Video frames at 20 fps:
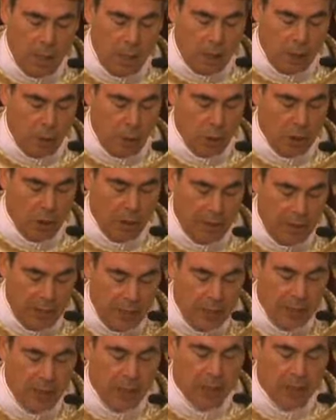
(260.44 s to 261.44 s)
nos
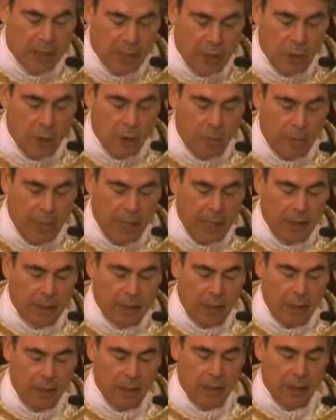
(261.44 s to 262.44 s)
hiciste Señor para
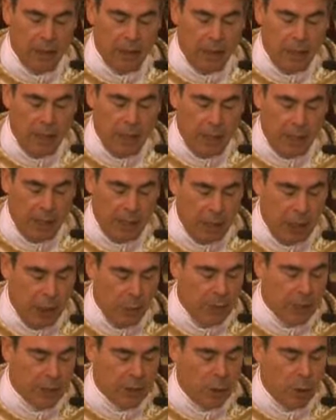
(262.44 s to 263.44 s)
ti y
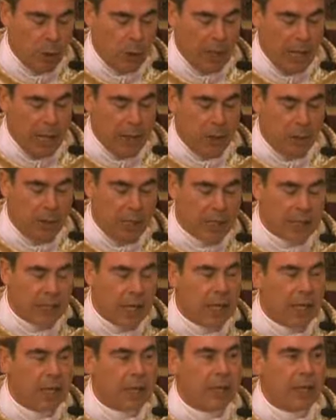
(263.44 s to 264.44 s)
nuestro corazón
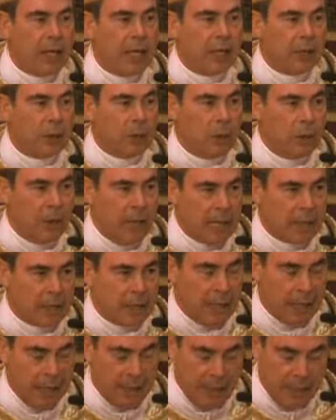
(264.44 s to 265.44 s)
está inquieto
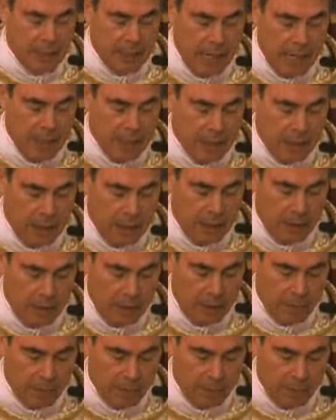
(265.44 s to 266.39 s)
hasta que descanse en ti.